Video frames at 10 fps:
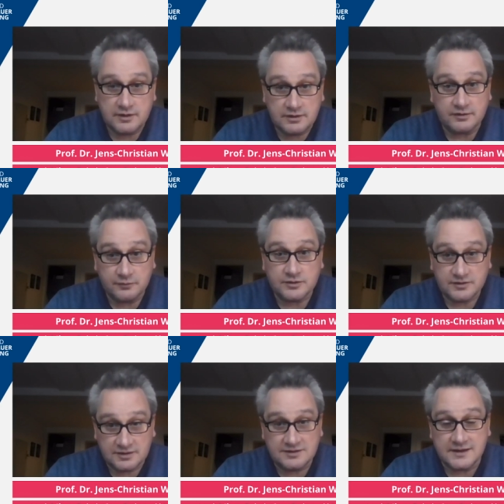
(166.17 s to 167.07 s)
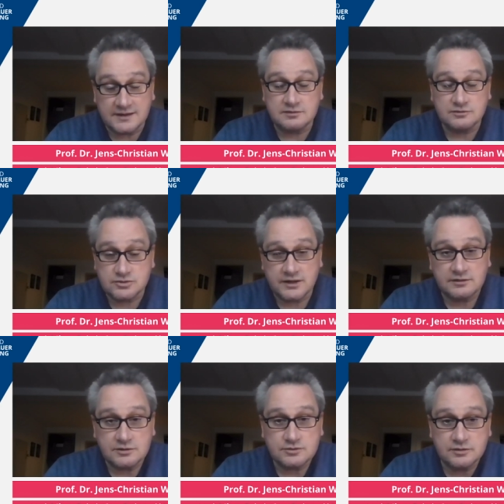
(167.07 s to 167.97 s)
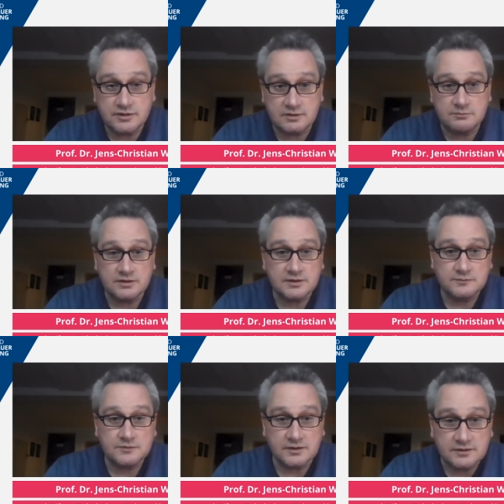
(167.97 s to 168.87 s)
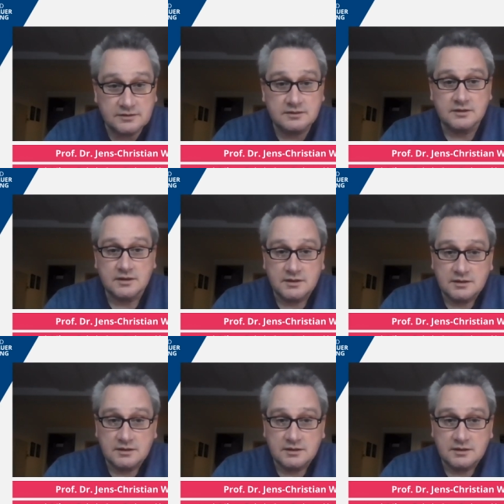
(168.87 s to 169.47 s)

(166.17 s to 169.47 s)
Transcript: das Wort Gedenken steckt ja schon im Begriff drin.